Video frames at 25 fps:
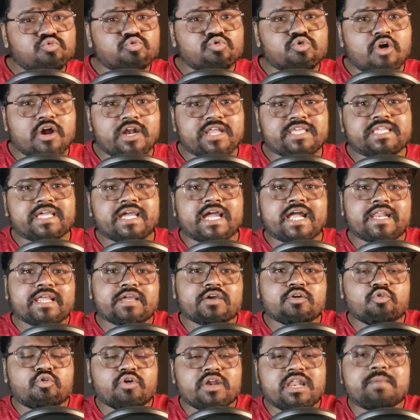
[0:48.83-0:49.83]
শুরু করে
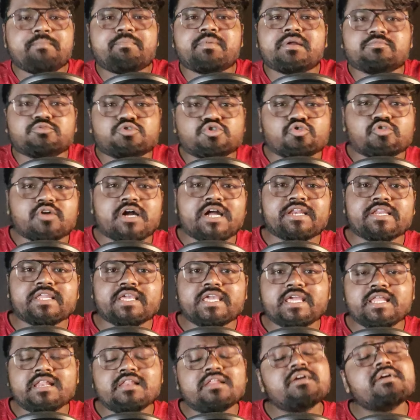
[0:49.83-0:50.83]
যেখানে গোলে প্রভসুখান
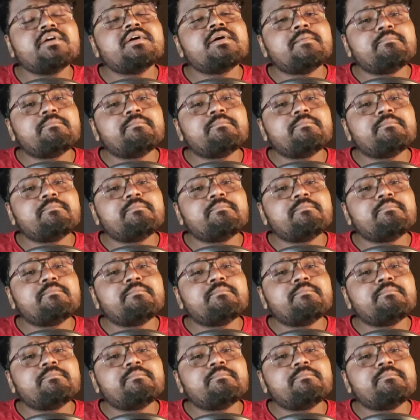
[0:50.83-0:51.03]
গিল